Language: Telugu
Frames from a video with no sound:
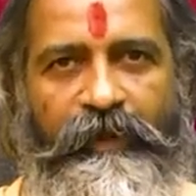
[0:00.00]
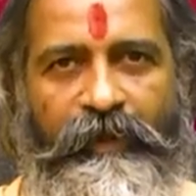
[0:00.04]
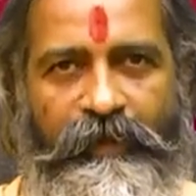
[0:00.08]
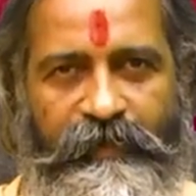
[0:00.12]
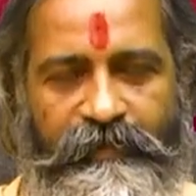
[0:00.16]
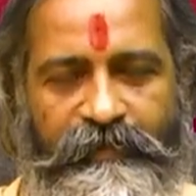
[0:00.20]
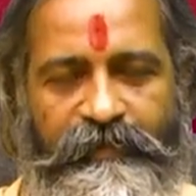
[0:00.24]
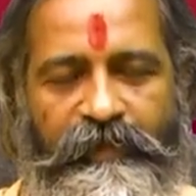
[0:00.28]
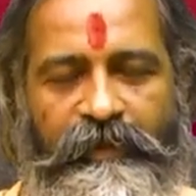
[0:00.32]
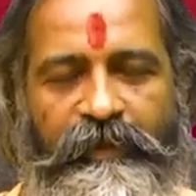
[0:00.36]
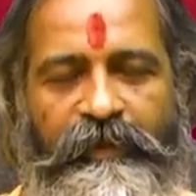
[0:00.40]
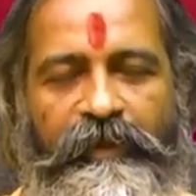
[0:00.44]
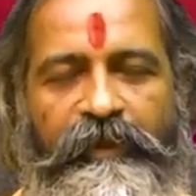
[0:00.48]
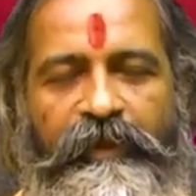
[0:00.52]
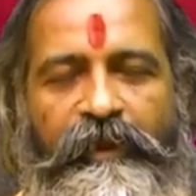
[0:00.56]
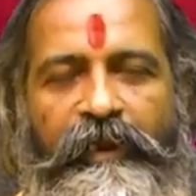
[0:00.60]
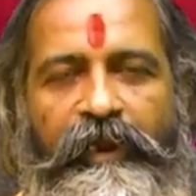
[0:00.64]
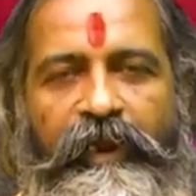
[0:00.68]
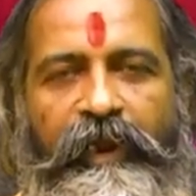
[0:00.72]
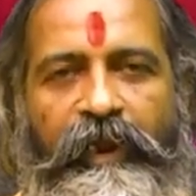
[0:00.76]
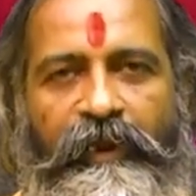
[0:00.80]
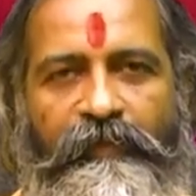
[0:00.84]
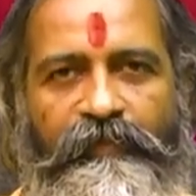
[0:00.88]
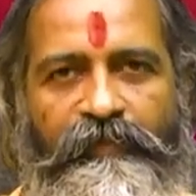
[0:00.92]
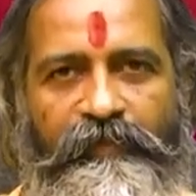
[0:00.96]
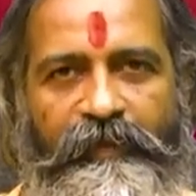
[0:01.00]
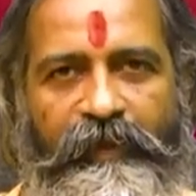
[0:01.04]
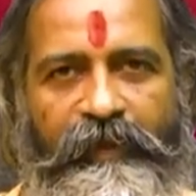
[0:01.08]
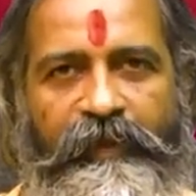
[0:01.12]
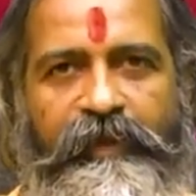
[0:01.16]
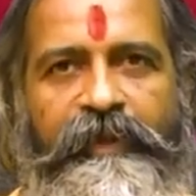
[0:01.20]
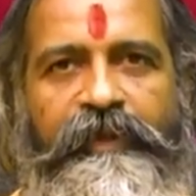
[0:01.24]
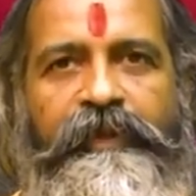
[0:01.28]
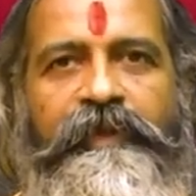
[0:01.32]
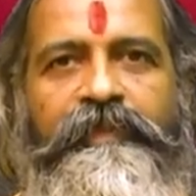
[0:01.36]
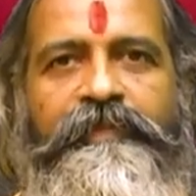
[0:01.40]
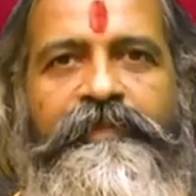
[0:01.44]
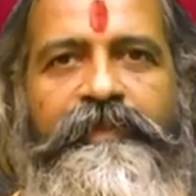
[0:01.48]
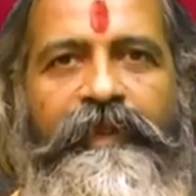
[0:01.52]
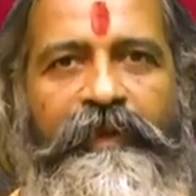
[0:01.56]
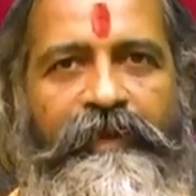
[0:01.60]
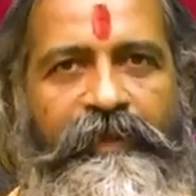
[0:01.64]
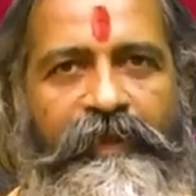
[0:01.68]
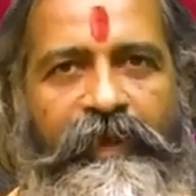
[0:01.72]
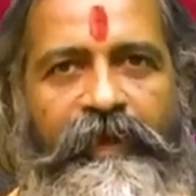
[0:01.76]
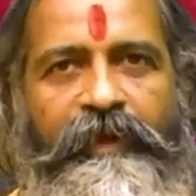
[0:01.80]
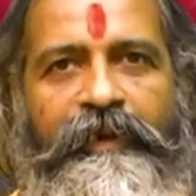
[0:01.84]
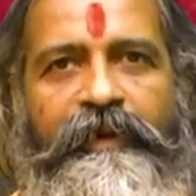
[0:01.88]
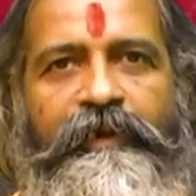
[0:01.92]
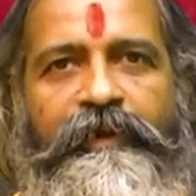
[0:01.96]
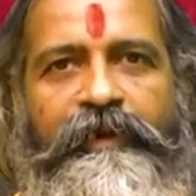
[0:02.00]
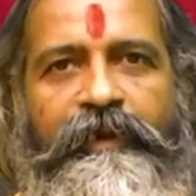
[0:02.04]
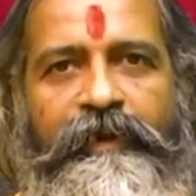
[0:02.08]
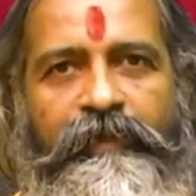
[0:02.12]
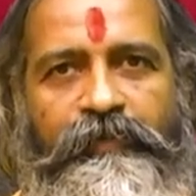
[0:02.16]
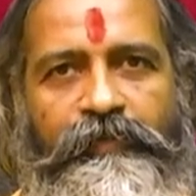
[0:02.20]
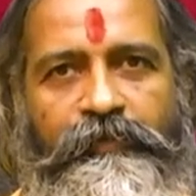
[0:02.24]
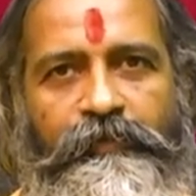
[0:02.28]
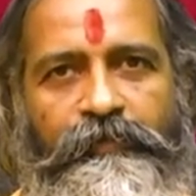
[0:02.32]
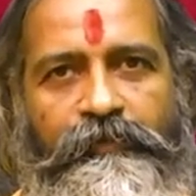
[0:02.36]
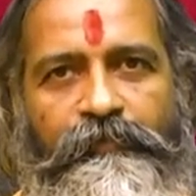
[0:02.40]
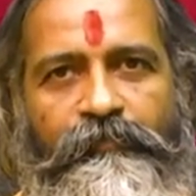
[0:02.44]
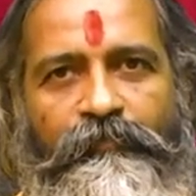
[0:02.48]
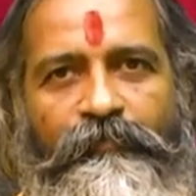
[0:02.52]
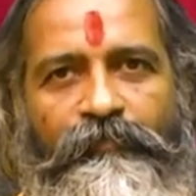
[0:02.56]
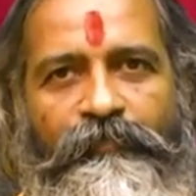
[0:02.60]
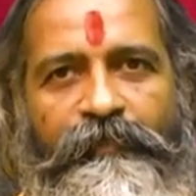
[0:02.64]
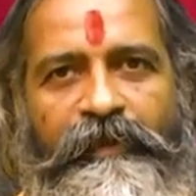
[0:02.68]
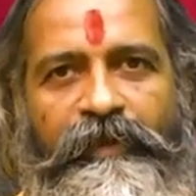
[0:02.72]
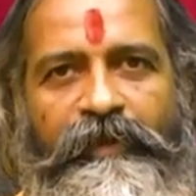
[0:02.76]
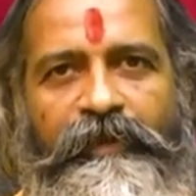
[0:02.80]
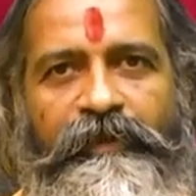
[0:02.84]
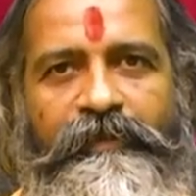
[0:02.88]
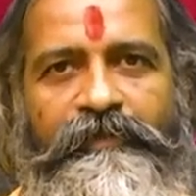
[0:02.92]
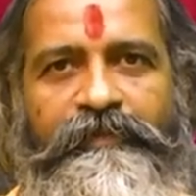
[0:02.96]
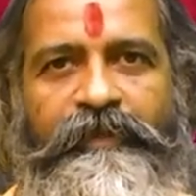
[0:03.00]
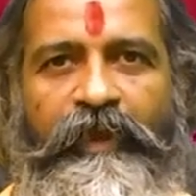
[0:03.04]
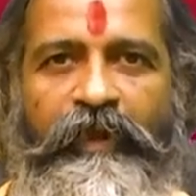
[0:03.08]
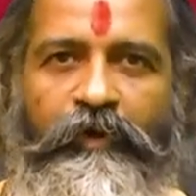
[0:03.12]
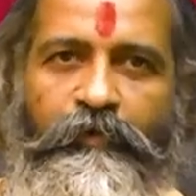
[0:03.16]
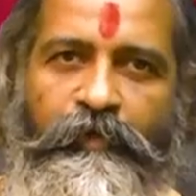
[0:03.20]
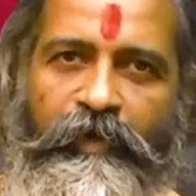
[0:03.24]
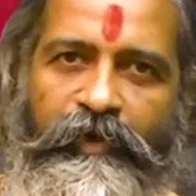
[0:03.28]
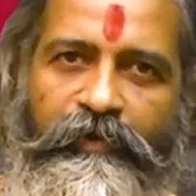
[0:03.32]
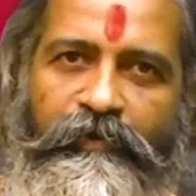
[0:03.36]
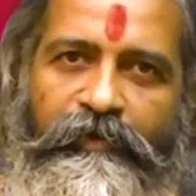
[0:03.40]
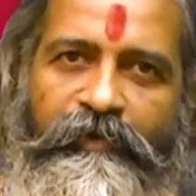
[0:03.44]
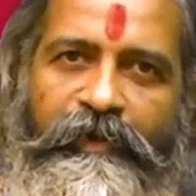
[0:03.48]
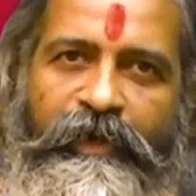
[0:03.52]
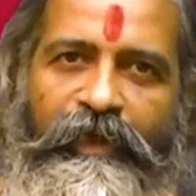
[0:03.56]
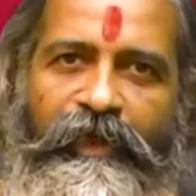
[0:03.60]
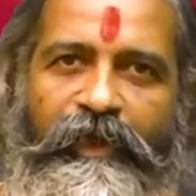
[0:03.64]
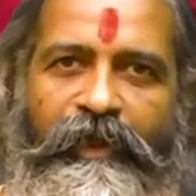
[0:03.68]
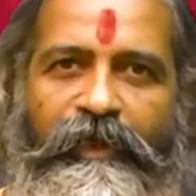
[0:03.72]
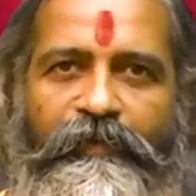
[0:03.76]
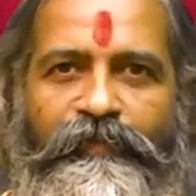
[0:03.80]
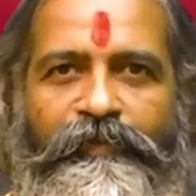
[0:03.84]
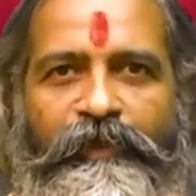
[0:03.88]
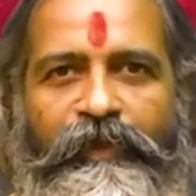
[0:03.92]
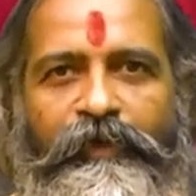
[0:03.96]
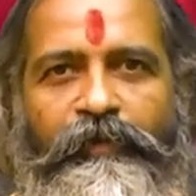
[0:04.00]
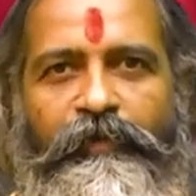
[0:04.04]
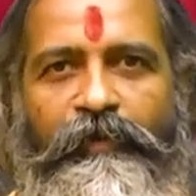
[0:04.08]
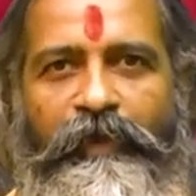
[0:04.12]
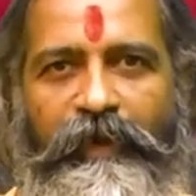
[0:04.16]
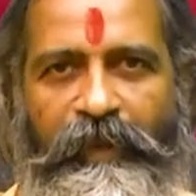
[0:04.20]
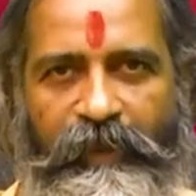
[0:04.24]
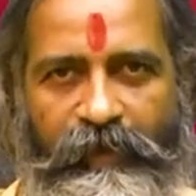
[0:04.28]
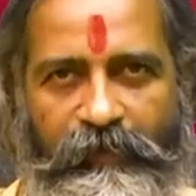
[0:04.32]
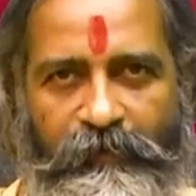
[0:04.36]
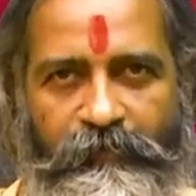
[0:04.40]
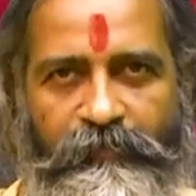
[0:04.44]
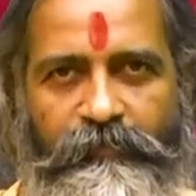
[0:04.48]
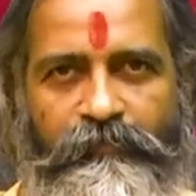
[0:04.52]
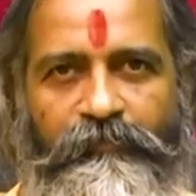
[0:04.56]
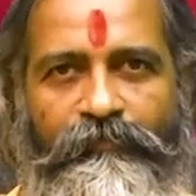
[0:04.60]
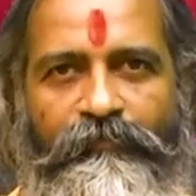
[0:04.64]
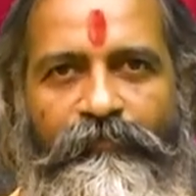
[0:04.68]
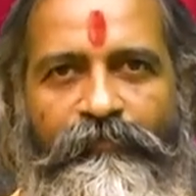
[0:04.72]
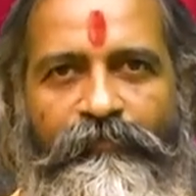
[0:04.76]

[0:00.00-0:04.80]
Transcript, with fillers: అయితే అందరికీ తెలియాలని లేదు తెలియకుండా అందరూ లేరు